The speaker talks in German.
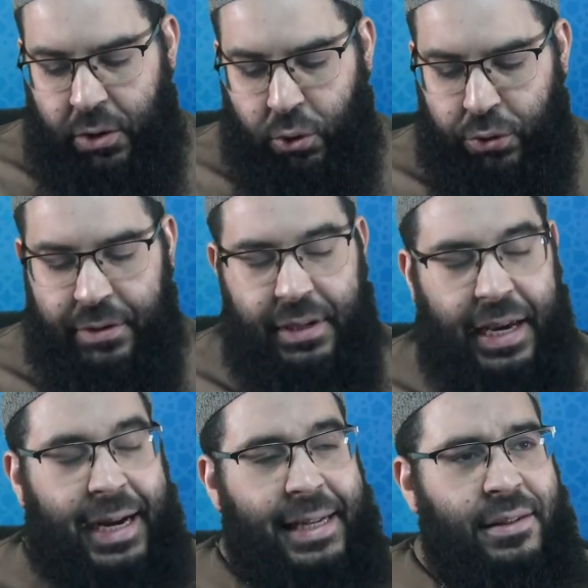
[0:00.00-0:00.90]
Und
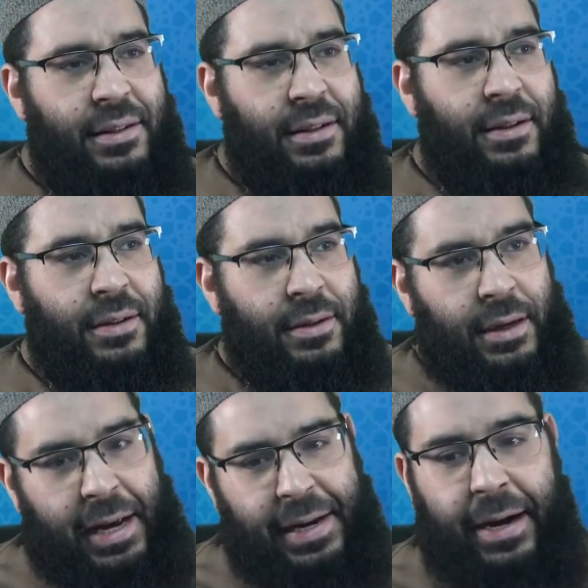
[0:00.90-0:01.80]
er hat äh,
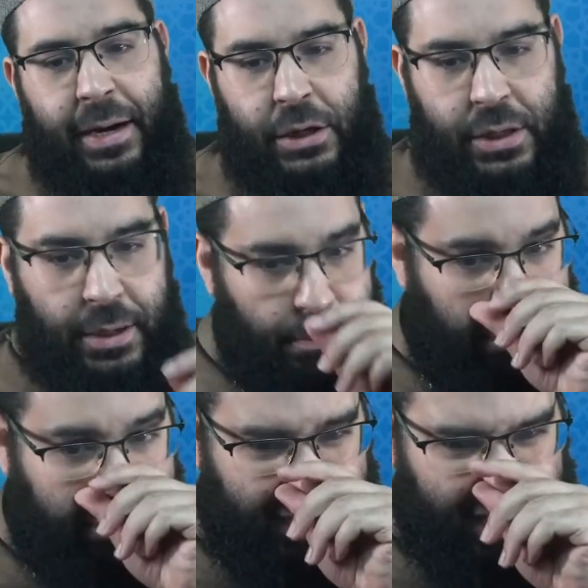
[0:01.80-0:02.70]
an Aisha,
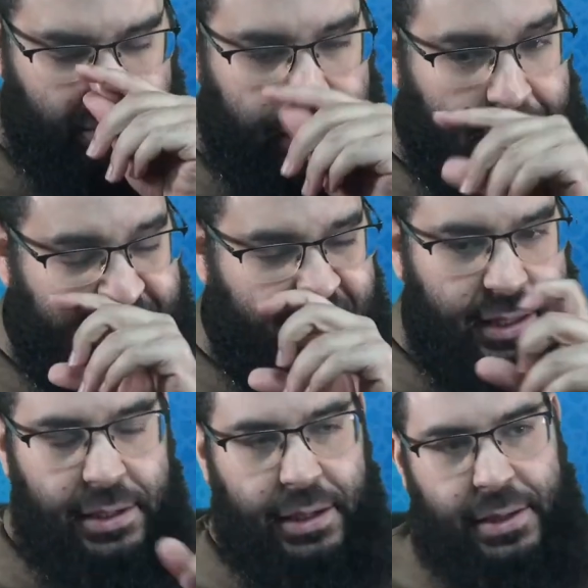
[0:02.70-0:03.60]
also er hat ihr
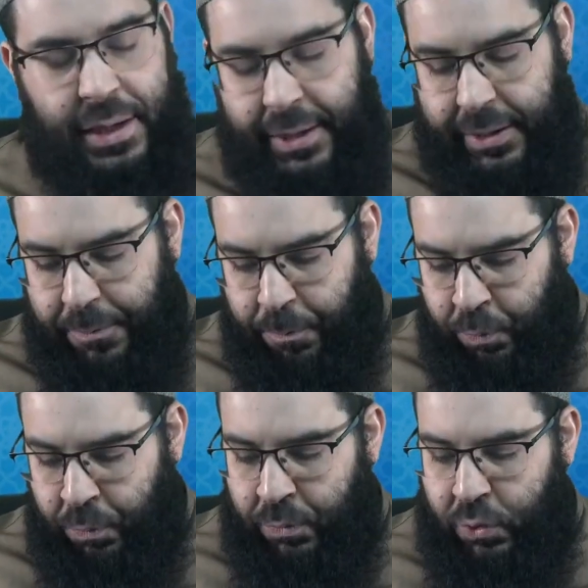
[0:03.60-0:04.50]
das gesagt
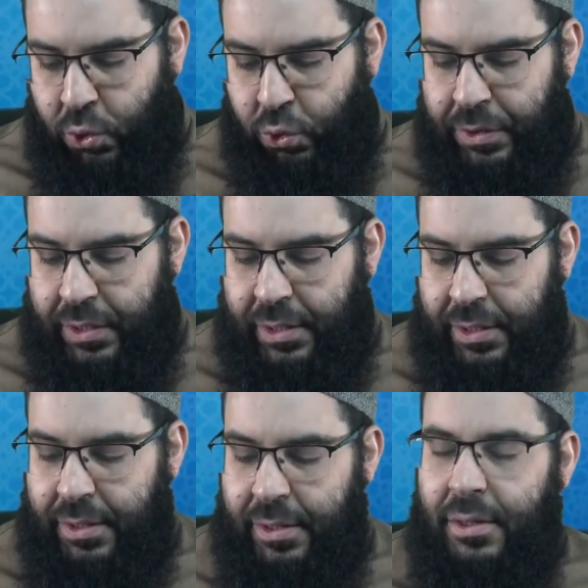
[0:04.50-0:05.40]
und
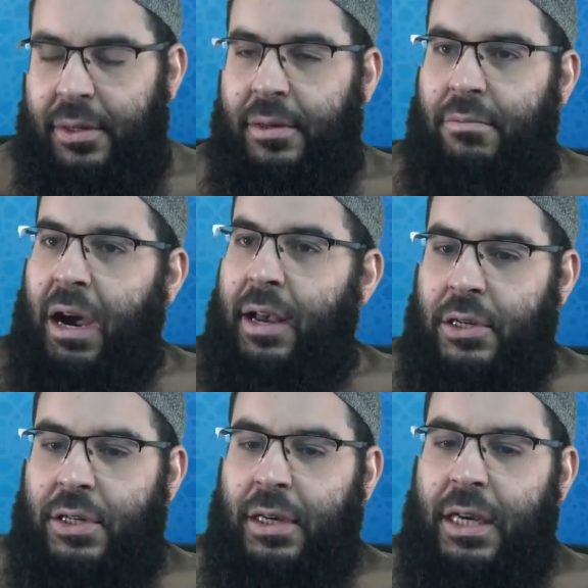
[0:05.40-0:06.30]
äh,
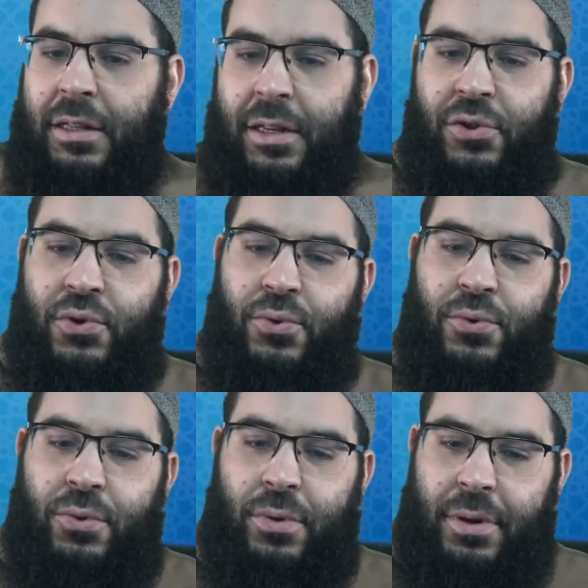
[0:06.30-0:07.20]
Aisha ging dann
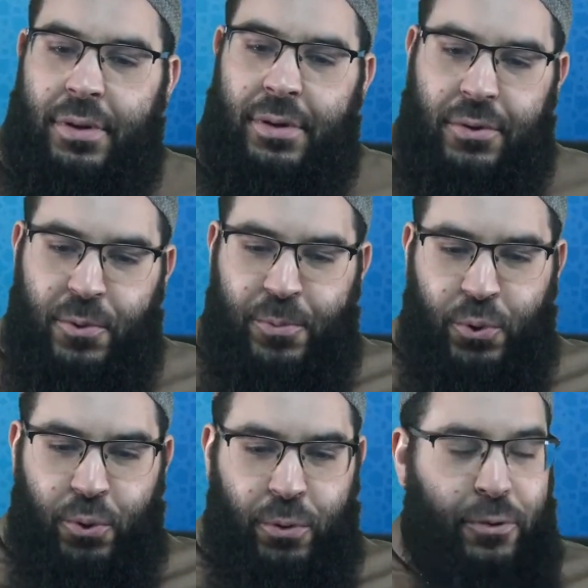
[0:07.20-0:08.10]
zu äh, Umm
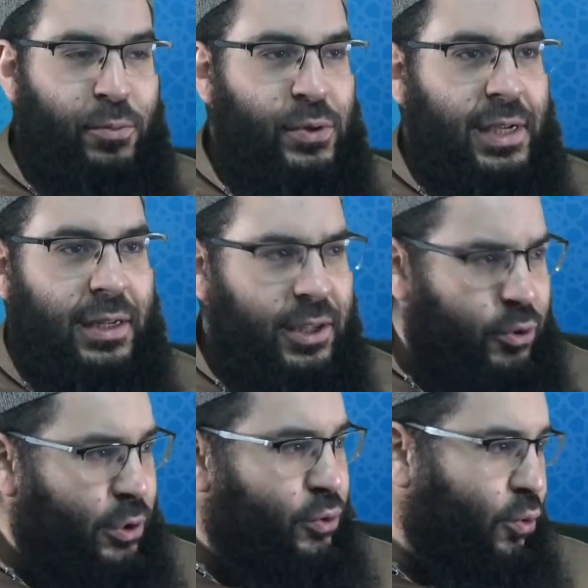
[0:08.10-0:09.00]
Kulthum und sagte ihr
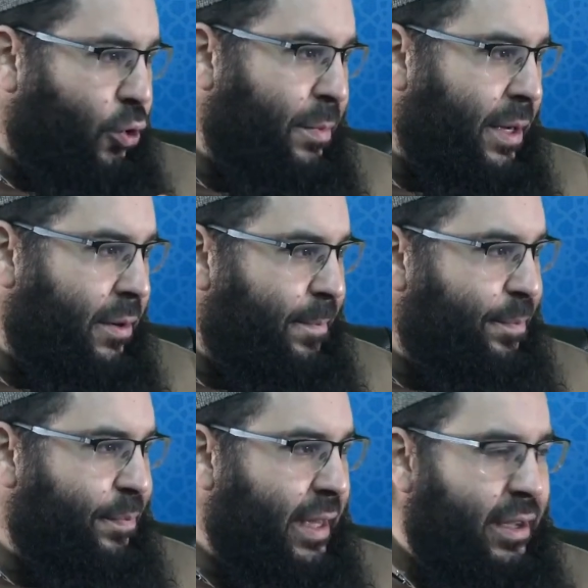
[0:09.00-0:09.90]
immer zu Umar,
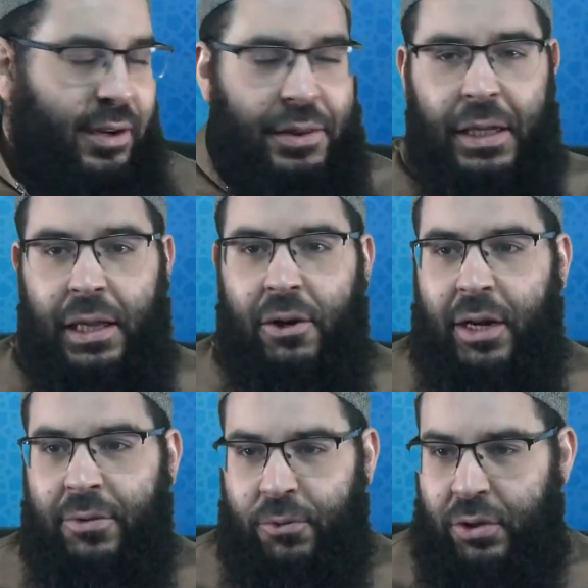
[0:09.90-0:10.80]
radiallahu
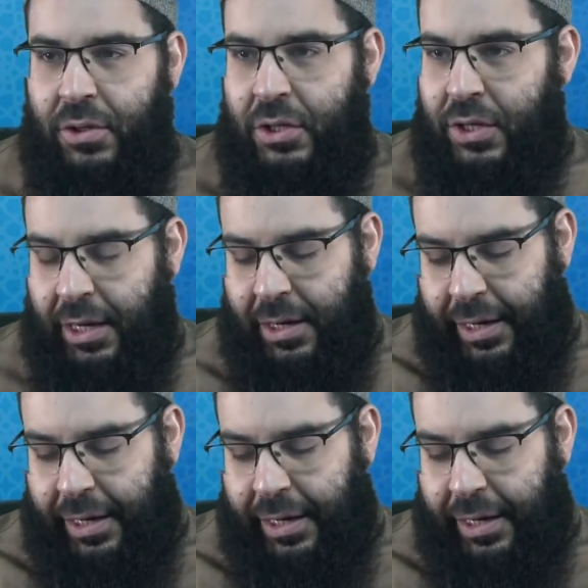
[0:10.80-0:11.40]
an, würde dich gerne